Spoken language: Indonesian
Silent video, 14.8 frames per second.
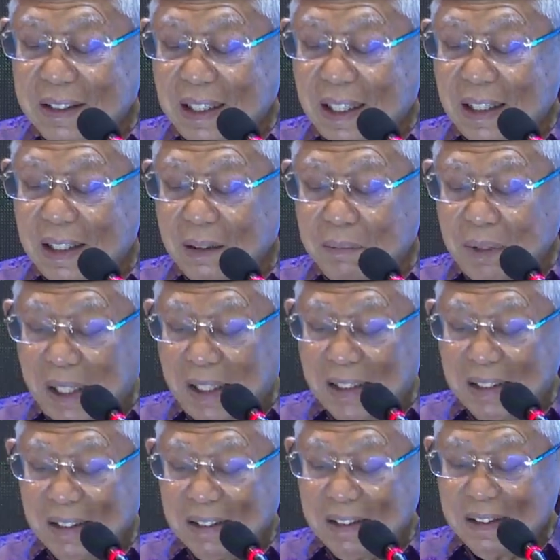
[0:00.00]
yang
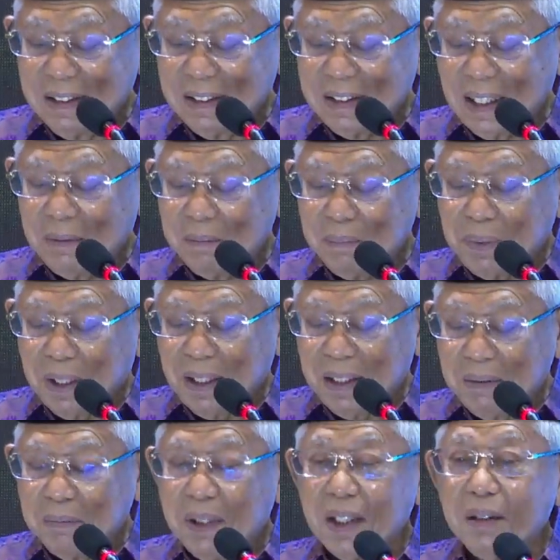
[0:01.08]
lemah
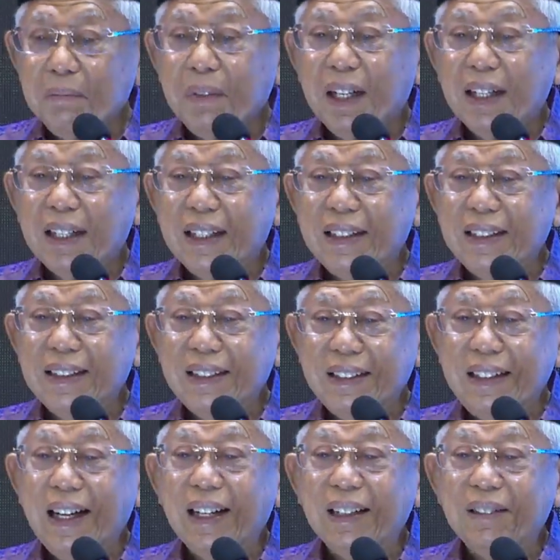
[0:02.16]
tanpa melemahkan
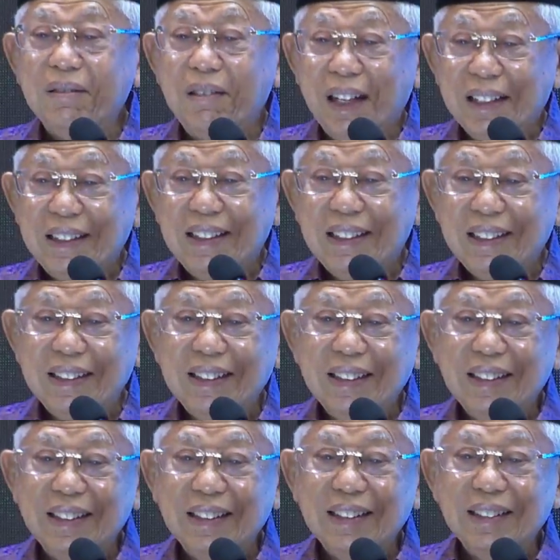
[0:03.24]
yang kuat.
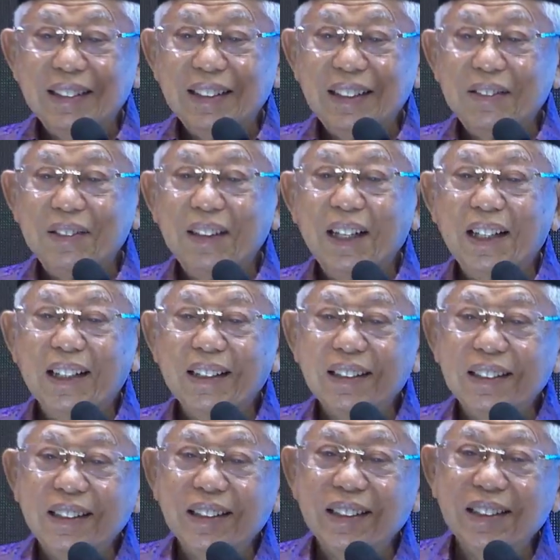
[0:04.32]
Itulah
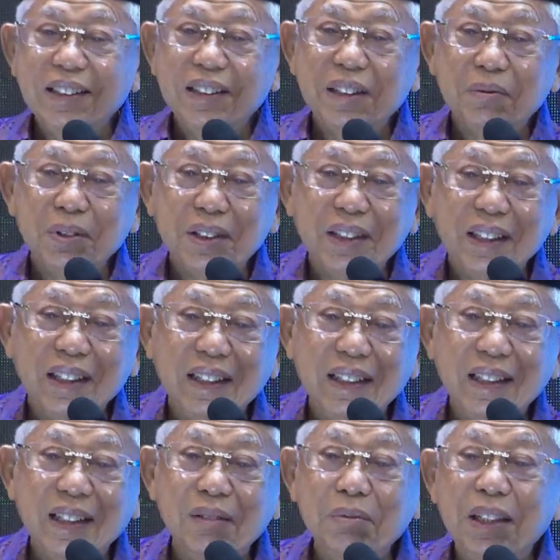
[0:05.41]
yang kita sebut dengan
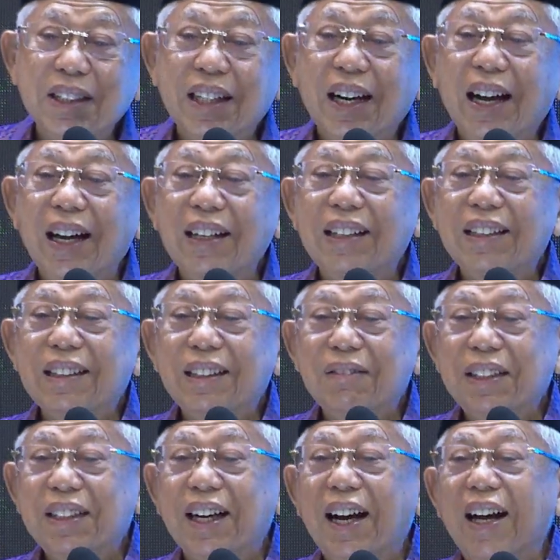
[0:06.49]
kemitraan,
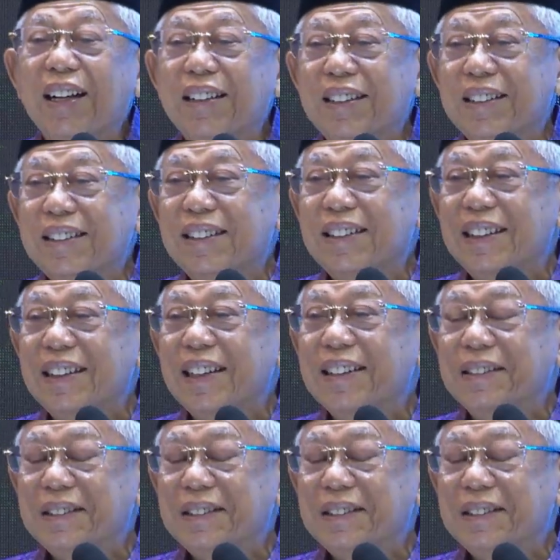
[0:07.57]
kemitraan. Ya.